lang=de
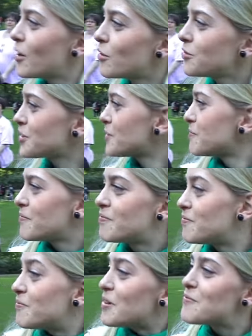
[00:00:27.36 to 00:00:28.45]
und ähm,
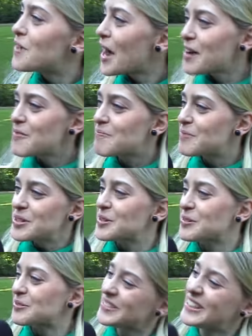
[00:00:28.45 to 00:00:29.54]
wer bist du?